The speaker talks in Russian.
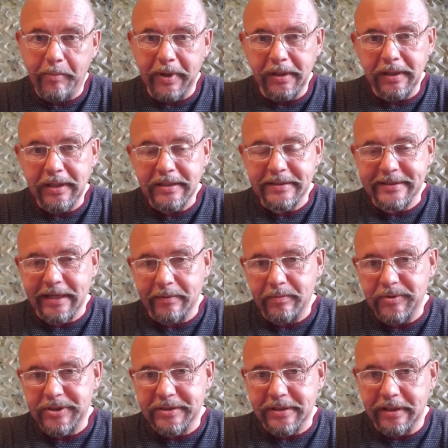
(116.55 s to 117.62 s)
был
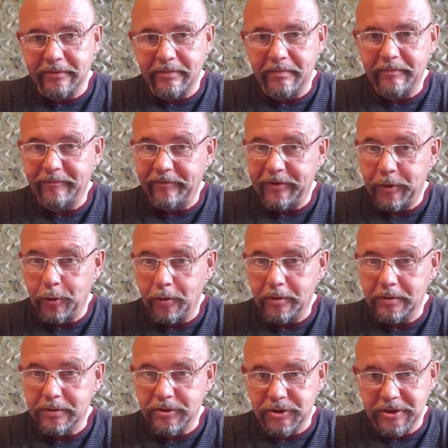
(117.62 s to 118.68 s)
самым счастливым в
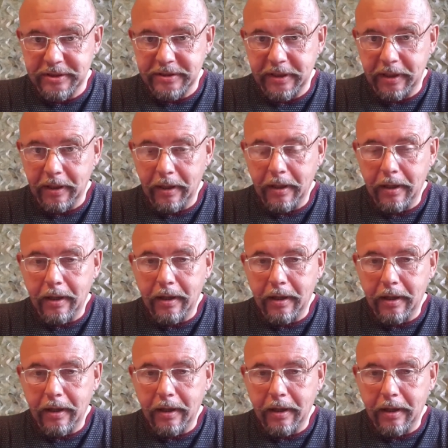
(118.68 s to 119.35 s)
ее жизни.